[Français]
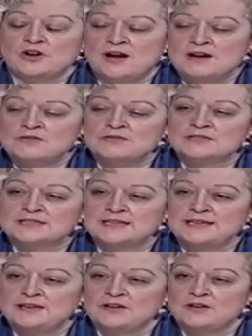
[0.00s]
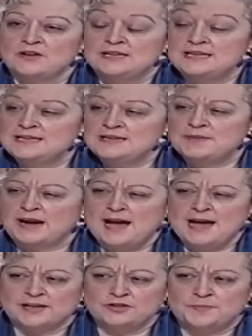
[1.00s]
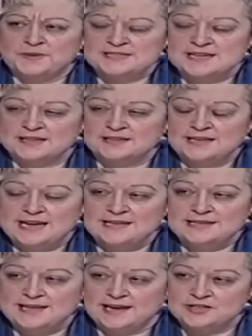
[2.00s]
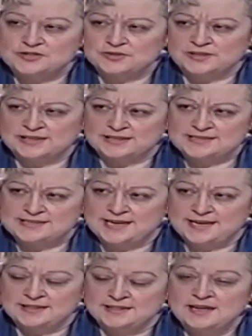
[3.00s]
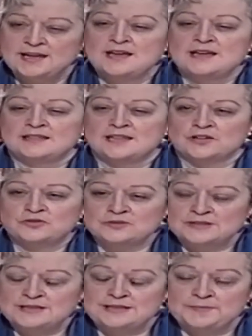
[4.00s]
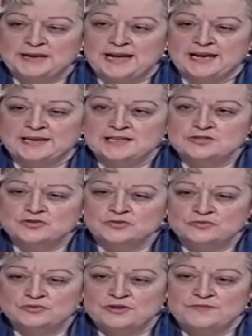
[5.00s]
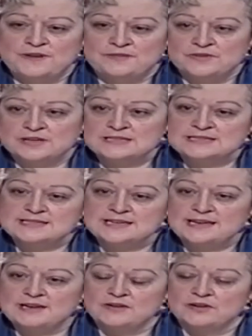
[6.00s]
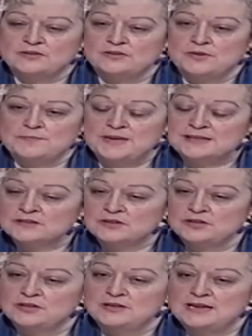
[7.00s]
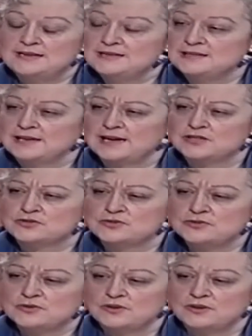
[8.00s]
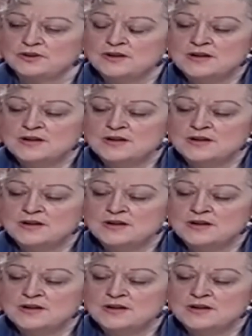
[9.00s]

de rencontrer euh, les libraires et de présenter la littérature chrétienne dans toutes les librairies et surtout de favoriser, euh, de mettre euh, la littérature